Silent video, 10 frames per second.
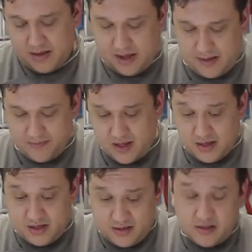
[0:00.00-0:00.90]
tá?
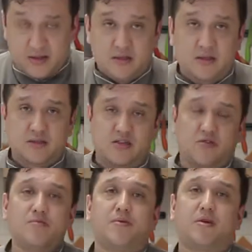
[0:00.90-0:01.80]
Vocês
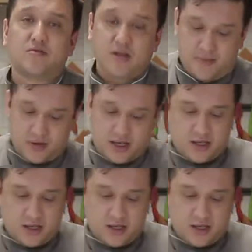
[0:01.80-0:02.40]
vão me perguntar por que,